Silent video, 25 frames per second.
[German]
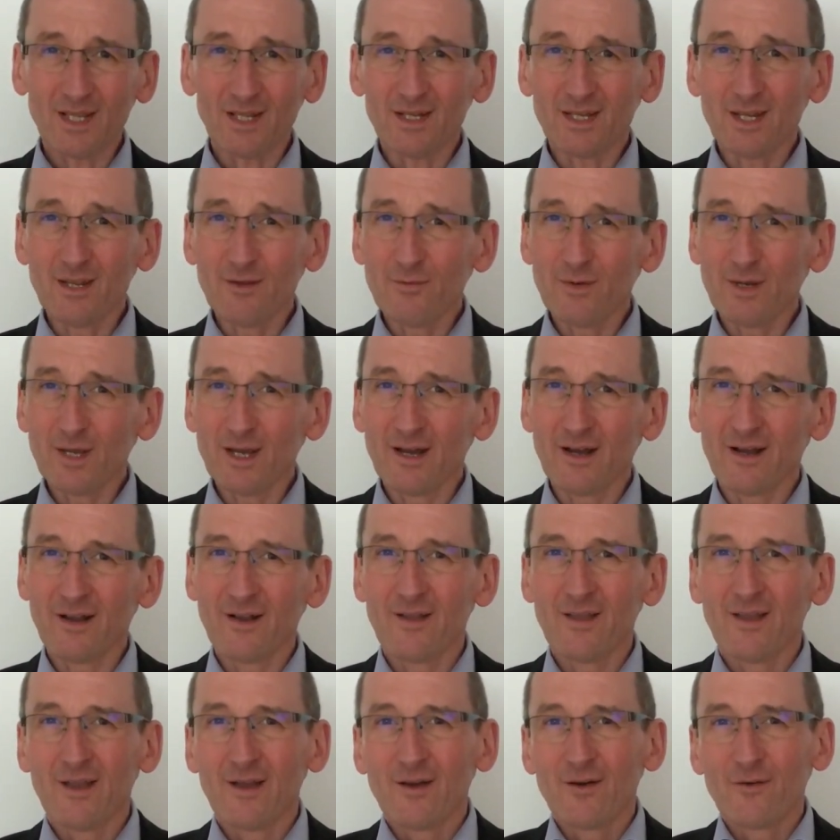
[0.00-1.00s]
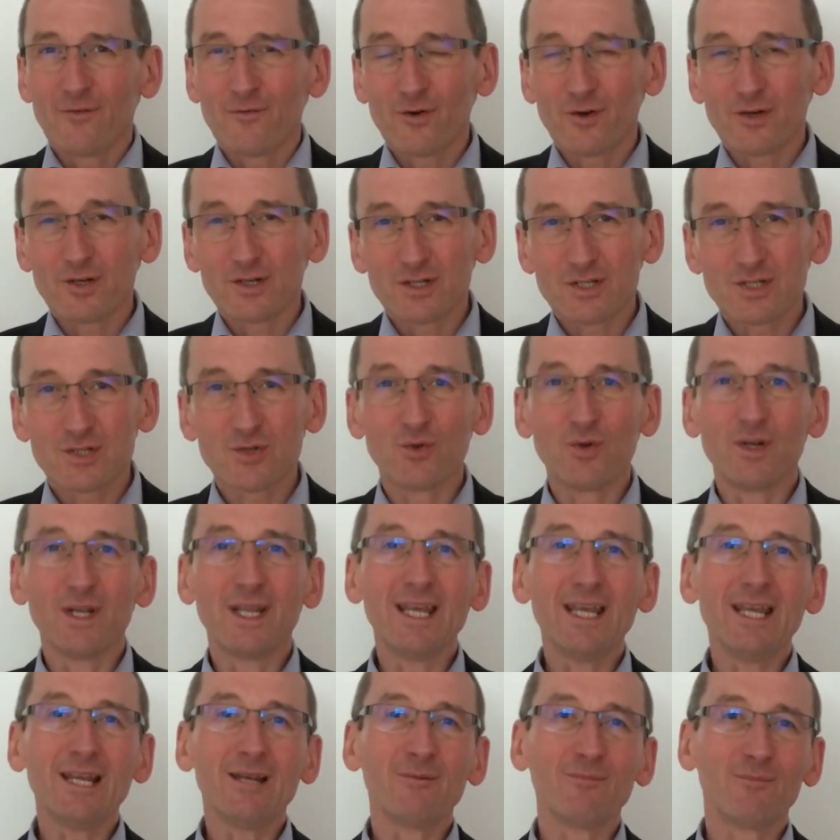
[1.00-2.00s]
die wir von
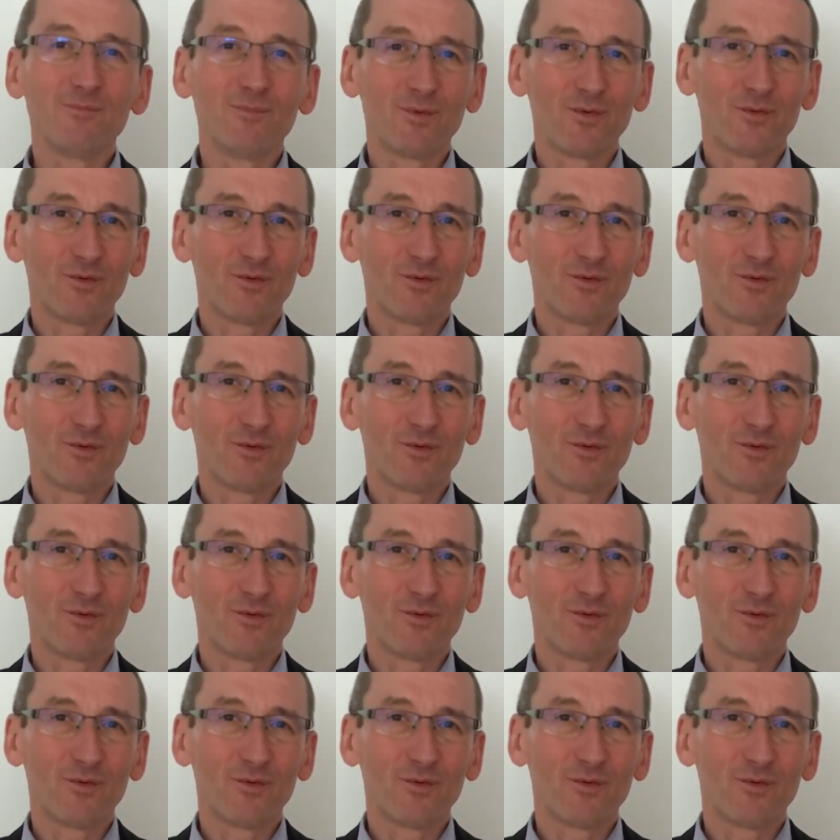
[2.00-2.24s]
solidem